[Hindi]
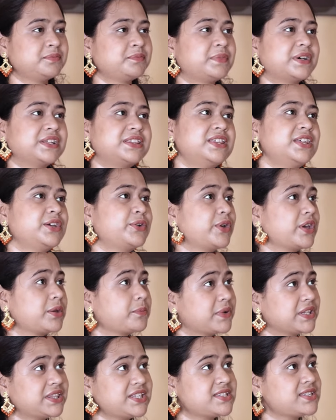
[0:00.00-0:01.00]
पत्नी को एक
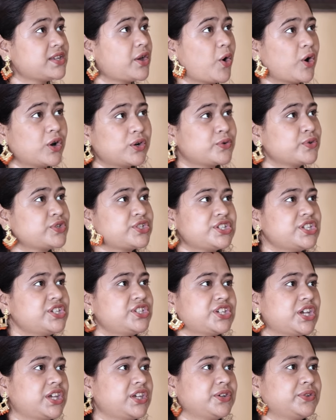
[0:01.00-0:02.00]
पति से और कुछ नहीं
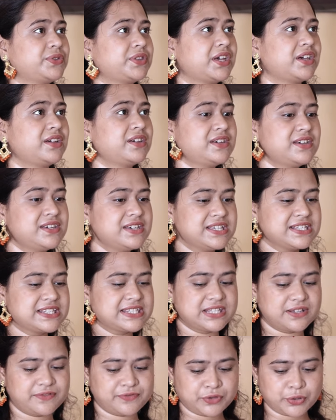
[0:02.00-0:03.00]
चाहिए होता है
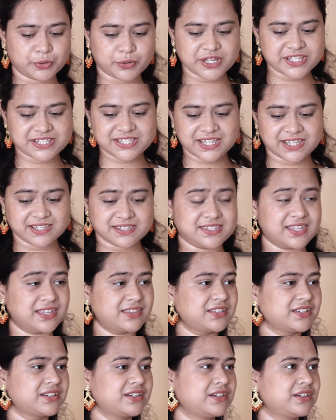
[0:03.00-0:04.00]
सिर्फ थोड़ी सी
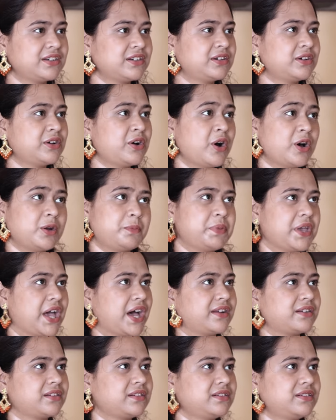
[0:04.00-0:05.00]
इज्जत और
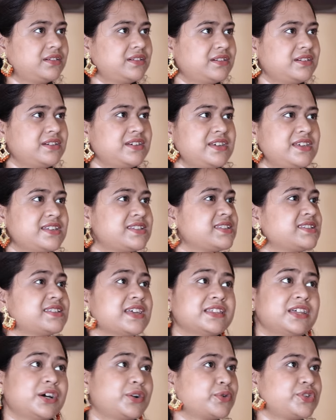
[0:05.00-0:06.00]
प्यार इससे
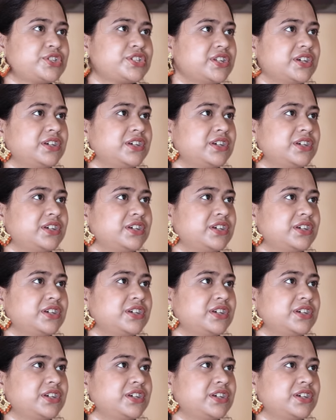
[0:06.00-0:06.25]
ज़्यादा कुछ